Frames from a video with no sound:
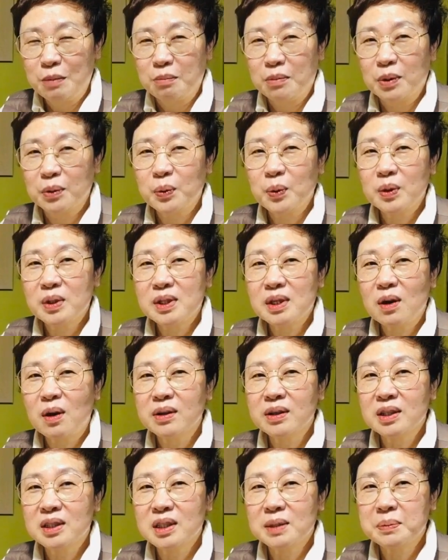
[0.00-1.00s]
뭐 또 요새
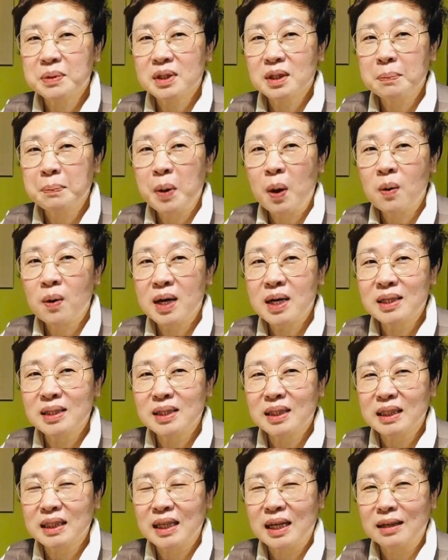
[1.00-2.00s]
어린이집에서는 평가
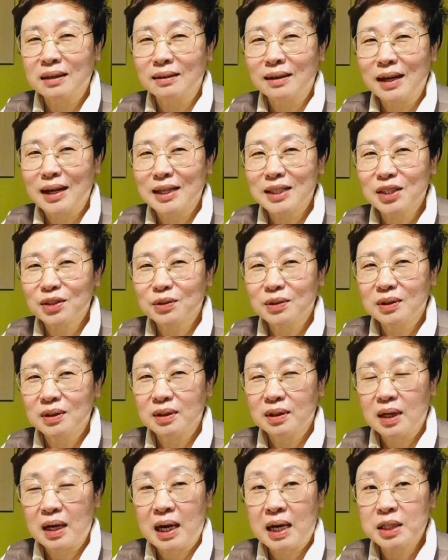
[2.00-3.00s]
인증이라는 걸
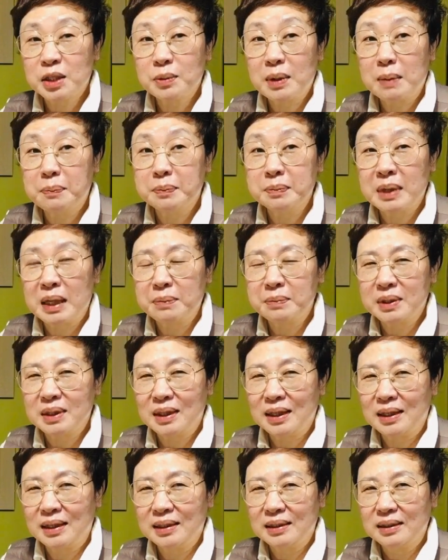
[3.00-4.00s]
해가지고 아주
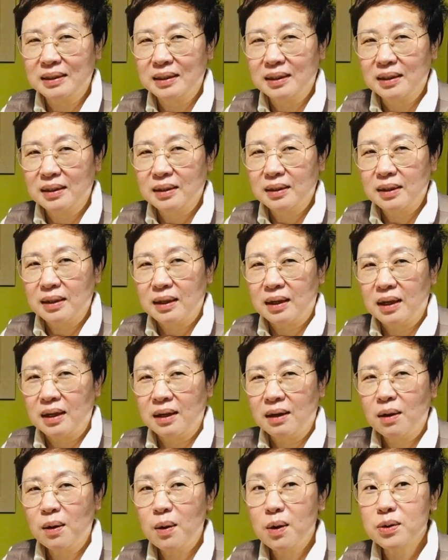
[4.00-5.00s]
바쁜답니다. 어,
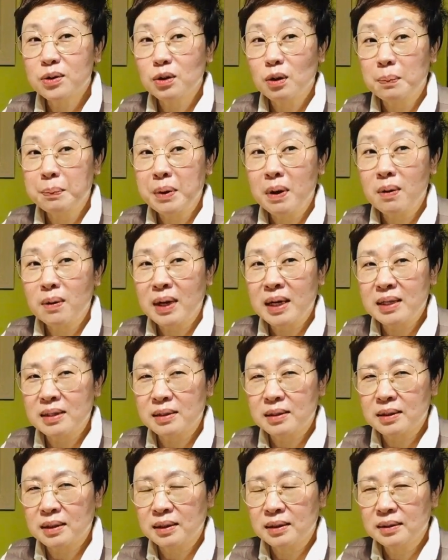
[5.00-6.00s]
허울 좋은 평가
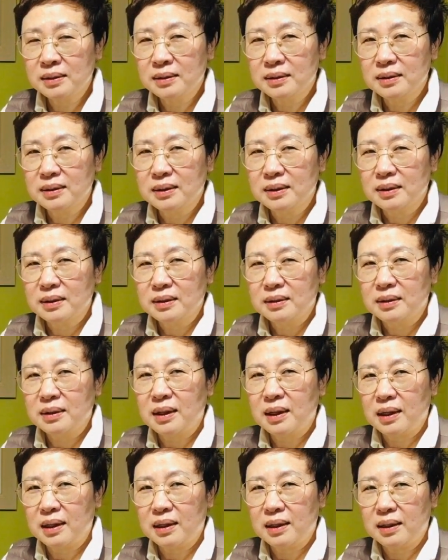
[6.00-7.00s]
인증.
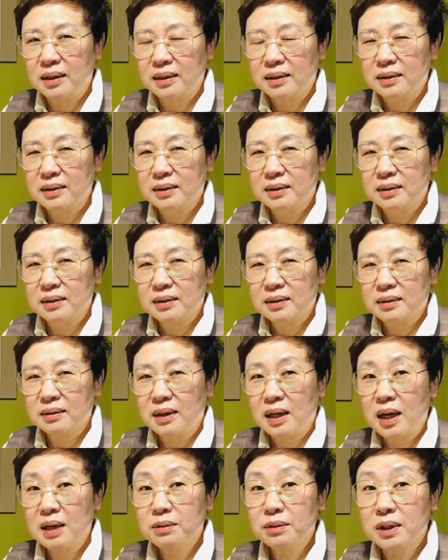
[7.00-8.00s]
네. 그
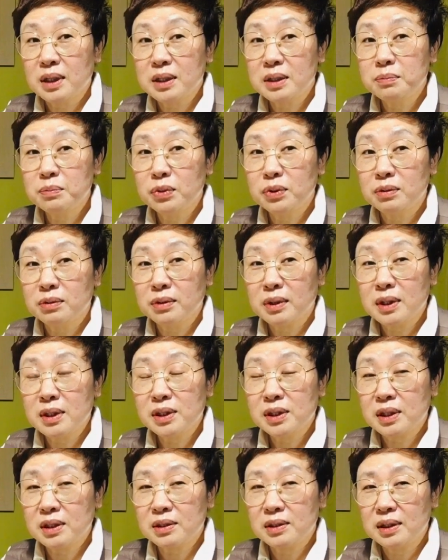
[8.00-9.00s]
하고 계신 분들도
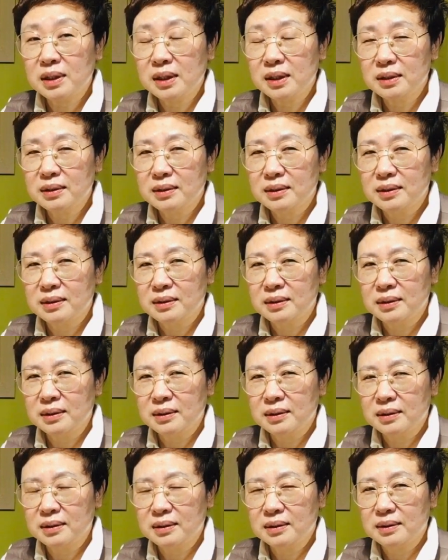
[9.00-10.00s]
계시겠죠.
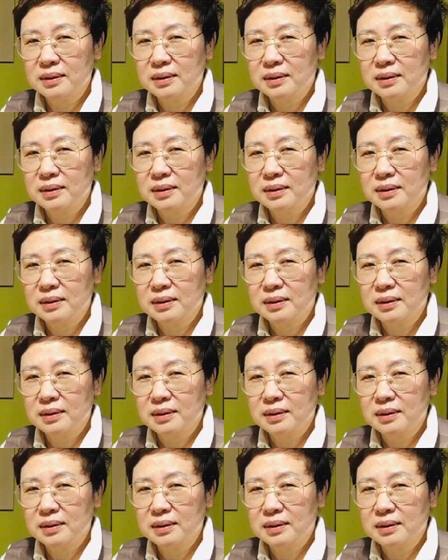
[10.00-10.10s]
음,